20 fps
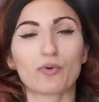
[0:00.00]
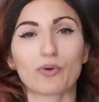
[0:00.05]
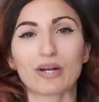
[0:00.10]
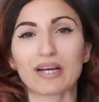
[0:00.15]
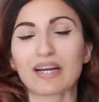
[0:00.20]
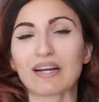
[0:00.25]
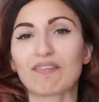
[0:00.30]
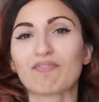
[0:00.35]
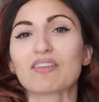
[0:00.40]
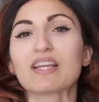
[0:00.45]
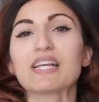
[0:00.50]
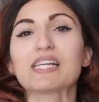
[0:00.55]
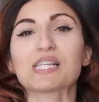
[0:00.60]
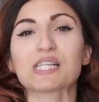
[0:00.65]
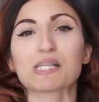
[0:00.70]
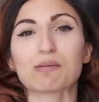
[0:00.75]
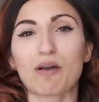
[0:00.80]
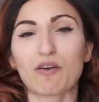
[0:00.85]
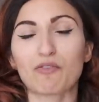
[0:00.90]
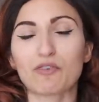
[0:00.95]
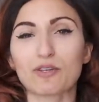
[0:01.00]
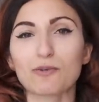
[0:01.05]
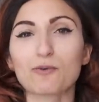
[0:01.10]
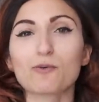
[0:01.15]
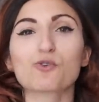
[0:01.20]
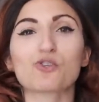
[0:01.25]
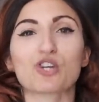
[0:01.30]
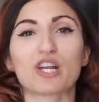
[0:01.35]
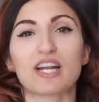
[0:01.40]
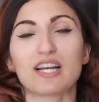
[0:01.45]
una grandissima
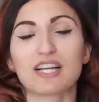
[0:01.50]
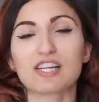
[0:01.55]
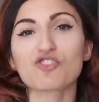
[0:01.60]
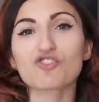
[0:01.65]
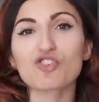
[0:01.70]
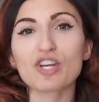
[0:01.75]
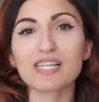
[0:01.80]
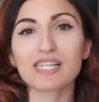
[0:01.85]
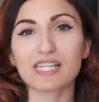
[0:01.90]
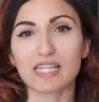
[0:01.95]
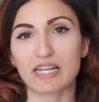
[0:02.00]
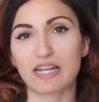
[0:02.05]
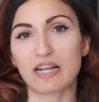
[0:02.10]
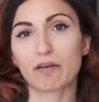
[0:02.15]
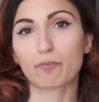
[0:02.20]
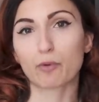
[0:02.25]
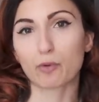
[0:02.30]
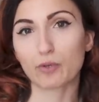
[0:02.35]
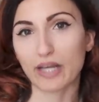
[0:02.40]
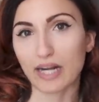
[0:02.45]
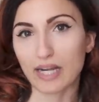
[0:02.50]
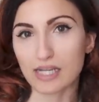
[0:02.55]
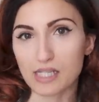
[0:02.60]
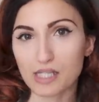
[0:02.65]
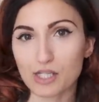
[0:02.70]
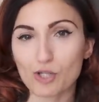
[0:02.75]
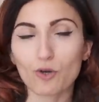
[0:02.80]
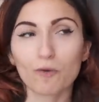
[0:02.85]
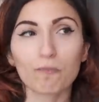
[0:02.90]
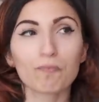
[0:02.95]
fiducia nella scienza e nel
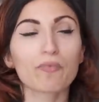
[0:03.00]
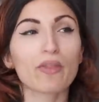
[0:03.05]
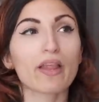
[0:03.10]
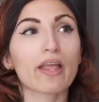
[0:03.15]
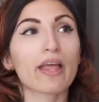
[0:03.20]
progresso,